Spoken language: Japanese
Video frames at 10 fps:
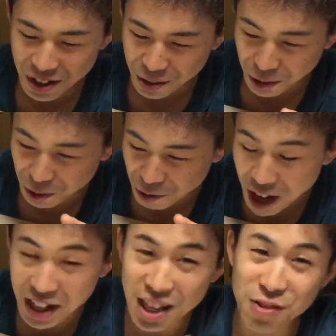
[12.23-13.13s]
この
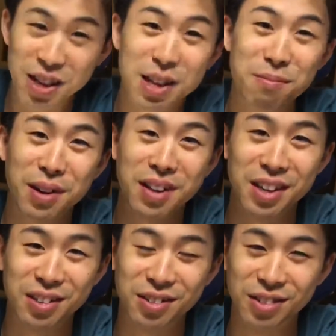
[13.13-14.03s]

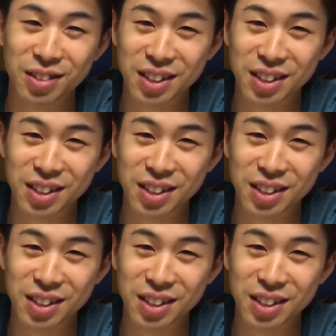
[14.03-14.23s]
ワニワニパニック、